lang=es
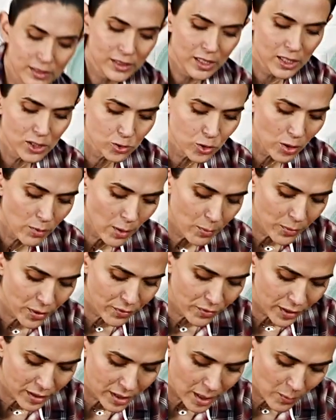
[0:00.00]
se disuelva
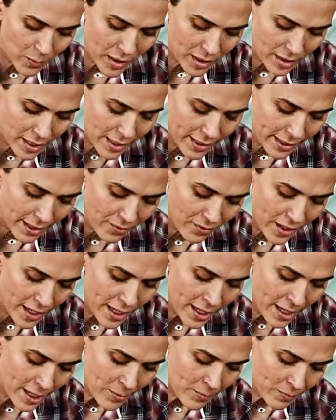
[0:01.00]
perfectamente el
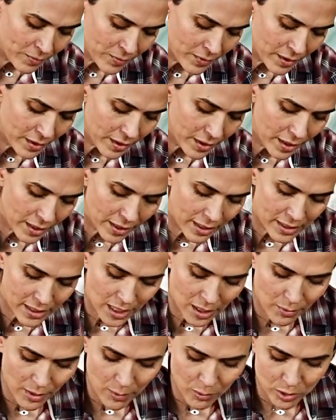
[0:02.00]
café y
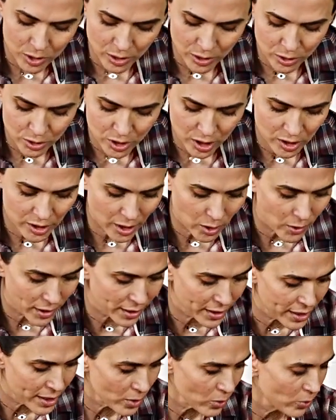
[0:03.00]
reservamos. Entonces ya tengo
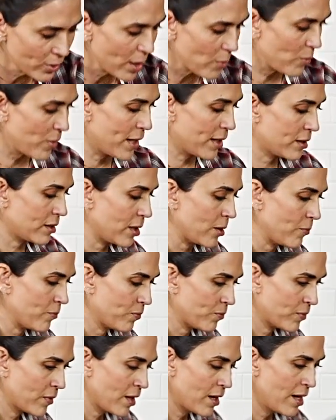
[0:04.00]
aquí una parte.
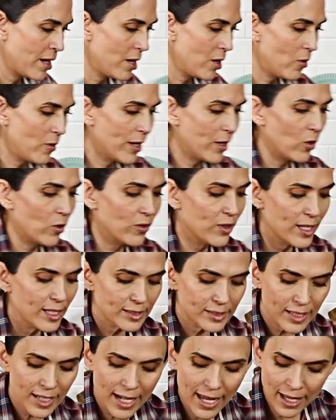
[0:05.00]
Luego, de
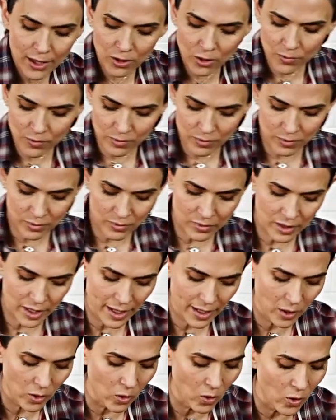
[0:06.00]
este lado,
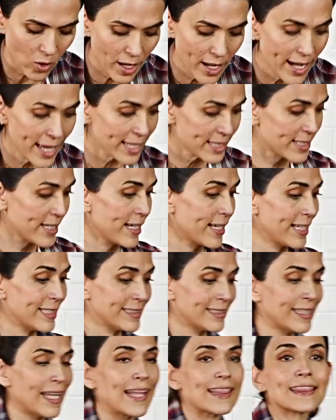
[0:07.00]
tengo leche que
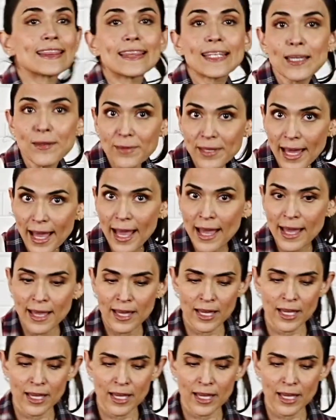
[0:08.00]
está tibia,